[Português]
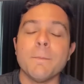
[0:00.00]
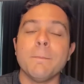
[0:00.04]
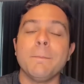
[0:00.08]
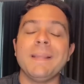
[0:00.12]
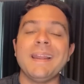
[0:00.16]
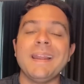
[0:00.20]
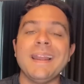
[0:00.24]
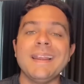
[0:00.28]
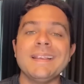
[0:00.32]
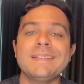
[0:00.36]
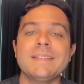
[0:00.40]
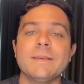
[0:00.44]

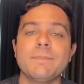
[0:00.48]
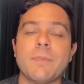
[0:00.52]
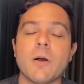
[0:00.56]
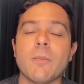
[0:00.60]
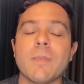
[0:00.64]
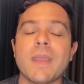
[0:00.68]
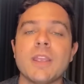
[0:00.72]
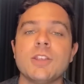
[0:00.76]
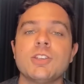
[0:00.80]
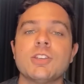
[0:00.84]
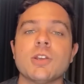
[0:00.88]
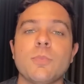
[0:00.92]

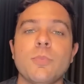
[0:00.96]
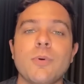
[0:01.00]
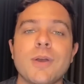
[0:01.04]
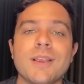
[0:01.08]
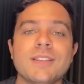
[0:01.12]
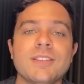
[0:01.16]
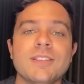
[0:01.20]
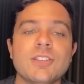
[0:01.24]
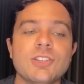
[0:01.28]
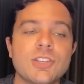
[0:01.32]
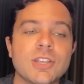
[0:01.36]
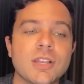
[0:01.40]
principalmente
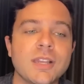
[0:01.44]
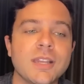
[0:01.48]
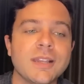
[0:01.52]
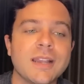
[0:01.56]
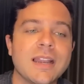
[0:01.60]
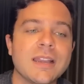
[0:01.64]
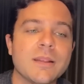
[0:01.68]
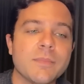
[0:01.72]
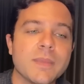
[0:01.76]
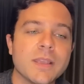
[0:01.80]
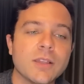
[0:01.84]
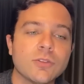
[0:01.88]
após ingerir
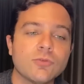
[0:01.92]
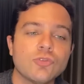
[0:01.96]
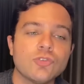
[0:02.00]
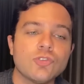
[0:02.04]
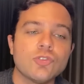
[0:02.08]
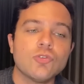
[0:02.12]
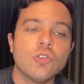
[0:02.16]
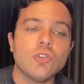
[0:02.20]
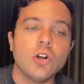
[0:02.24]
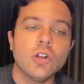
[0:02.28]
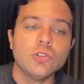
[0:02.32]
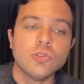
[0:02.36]
alimentos
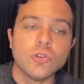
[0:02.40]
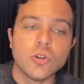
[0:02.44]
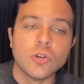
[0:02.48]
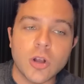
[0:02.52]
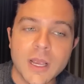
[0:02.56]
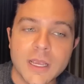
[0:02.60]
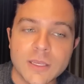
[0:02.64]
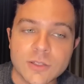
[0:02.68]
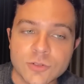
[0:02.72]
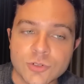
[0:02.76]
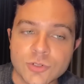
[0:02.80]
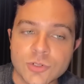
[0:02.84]

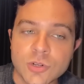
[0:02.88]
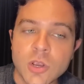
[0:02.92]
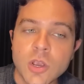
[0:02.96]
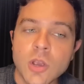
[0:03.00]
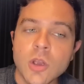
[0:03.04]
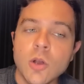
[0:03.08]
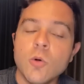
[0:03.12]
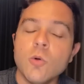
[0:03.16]
gordurosos,